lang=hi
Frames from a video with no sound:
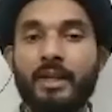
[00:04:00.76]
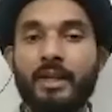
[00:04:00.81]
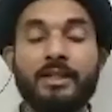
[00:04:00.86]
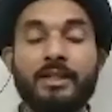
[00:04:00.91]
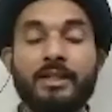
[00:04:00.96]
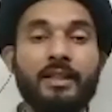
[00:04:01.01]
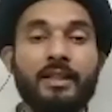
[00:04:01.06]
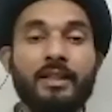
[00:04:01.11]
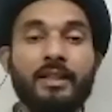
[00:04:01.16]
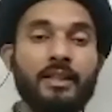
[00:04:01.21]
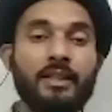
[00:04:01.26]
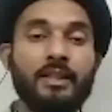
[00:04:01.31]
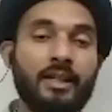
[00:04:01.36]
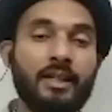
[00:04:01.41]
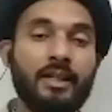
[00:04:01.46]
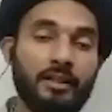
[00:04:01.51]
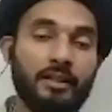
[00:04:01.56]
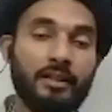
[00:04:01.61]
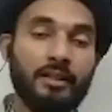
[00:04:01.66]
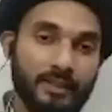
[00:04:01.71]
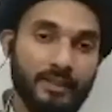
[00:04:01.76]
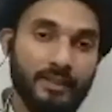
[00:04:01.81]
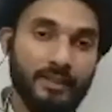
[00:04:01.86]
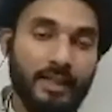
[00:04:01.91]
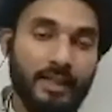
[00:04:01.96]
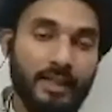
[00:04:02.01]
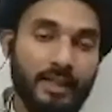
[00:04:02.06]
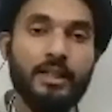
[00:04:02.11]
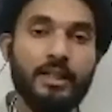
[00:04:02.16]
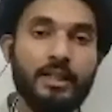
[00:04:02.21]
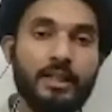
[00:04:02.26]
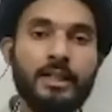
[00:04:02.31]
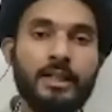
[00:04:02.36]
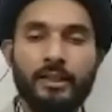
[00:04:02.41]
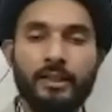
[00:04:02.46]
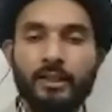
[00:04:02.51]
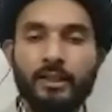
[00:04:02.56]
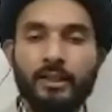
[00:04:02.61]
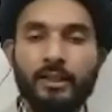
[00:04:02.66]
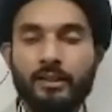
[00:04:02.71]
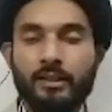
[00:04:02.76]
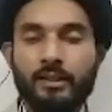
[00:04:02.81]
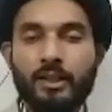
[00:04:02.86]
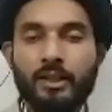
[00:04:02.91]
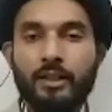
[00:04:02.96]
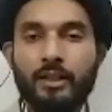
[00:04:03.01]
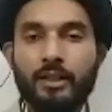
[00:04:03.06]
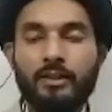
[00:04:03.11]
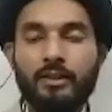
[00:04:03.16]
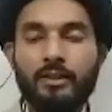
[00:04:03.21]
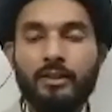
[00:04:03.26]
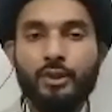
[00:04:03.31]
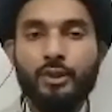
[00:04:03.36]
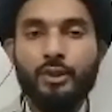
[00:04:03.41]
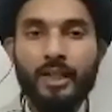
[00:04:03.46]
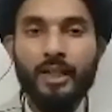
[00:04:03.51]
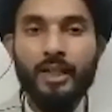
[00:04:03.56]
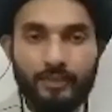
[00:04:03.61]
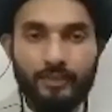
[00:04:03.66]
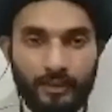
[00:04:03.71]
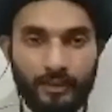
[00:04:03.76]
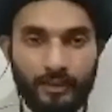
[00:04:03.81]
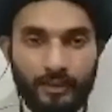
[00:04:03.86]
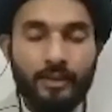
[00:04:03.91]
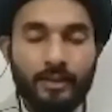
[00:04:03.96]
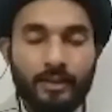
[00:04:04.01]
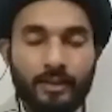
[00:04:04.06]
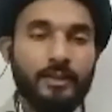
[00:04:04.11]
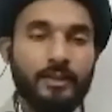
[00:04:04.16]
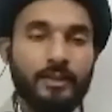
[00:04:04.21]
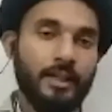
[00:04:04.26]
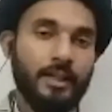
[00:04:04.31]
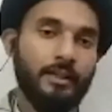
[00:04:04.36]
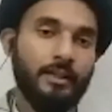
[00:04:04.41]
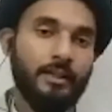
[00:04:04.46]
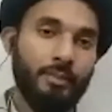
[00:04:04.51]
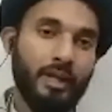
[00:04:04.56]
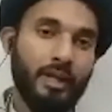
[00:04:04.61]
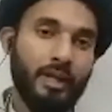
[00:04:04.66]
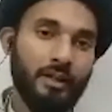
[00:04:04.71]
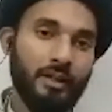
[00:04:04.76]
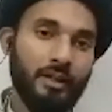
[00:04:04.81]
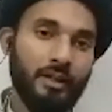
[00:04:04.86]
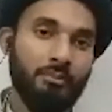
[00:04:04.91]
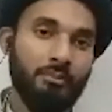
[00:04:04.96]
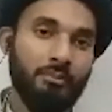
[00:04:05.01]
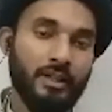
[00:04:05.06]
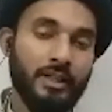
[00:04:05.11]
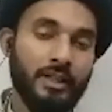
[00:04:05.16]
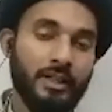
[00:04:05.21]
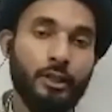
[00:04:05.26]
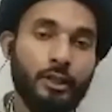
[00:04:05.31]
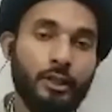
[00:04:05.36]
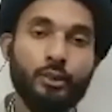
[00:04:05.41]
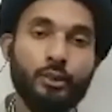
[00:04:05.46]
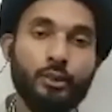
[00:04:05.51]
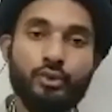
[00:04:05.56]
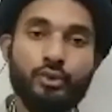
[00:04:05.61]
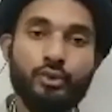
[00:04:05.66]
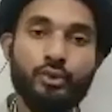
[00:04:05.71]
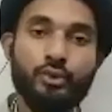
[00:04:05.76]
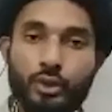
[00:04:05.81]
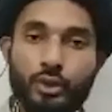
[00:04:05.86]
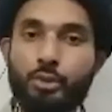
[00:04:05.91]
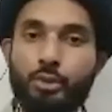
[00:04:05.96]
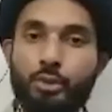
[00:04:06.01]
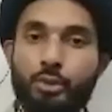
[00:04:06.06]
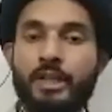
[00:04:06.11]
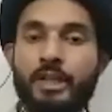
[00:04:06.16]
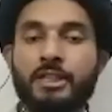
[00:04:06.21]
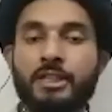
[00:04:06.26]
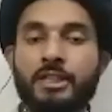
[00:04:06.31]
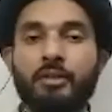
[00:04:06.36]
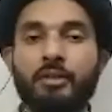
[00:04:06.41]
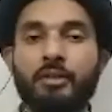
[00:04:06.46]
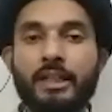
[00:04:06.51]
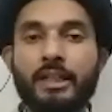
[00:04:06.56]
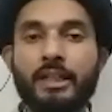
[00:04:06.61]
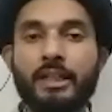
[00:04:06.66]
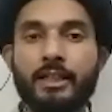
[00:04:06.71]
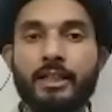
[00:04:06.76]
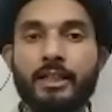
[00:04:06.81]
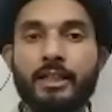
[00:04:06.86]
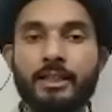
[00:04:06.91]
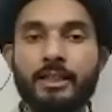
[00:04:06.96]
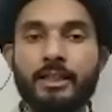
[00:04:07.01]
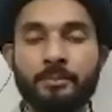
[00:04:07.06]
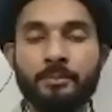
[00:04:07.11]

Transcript: कर कहकर बताया यकीन अल्लाह ताला तो जानता था लेकिन पैगम्बर ने दूसरों को पहचानवाने के लिए